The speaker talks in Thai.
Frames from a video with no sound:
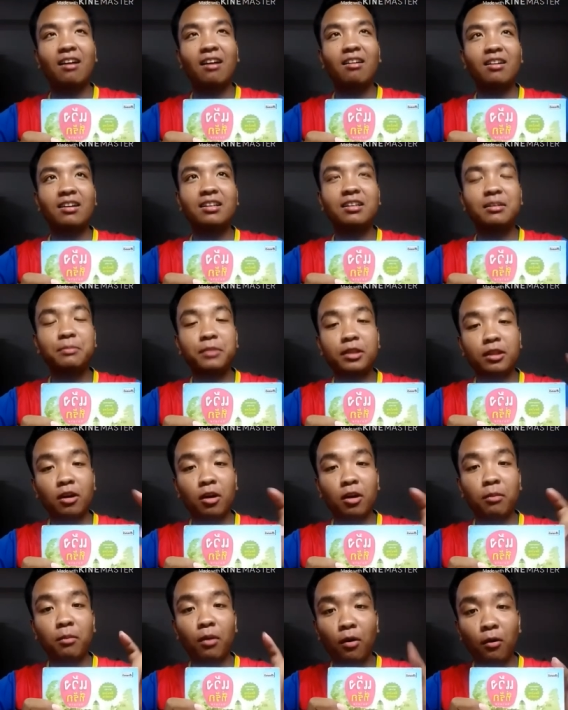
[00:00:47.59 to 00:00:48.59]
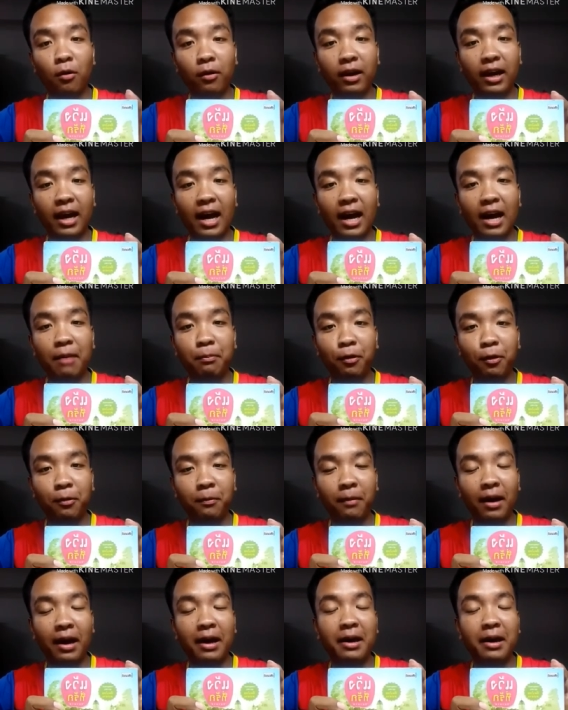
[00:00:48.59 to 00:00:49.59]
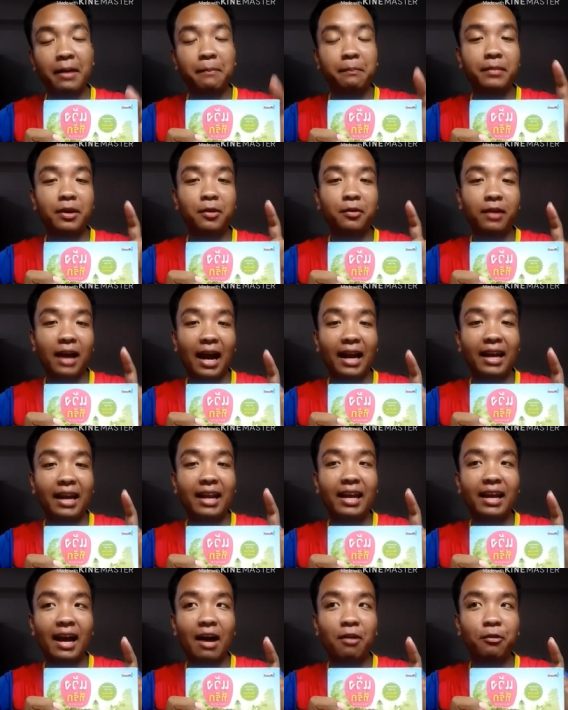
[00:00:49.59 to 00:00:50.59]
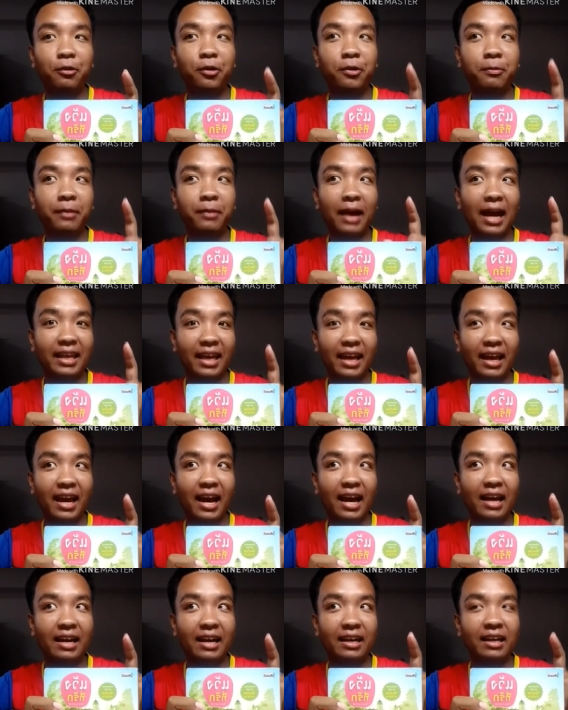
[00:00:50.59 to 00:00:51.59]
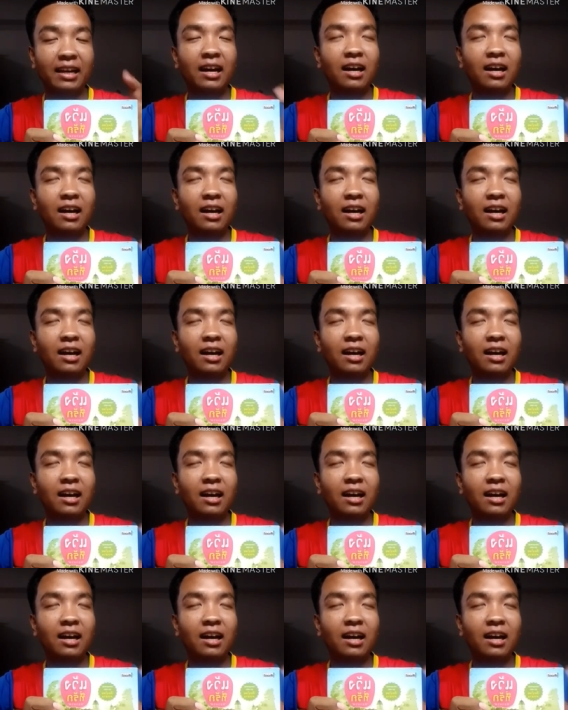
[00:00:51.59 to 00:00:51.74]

ก็คือเมื่อตอนม .6 นะครับผมอะมีโอกาสได้เข้าร่วมการแข่งขัน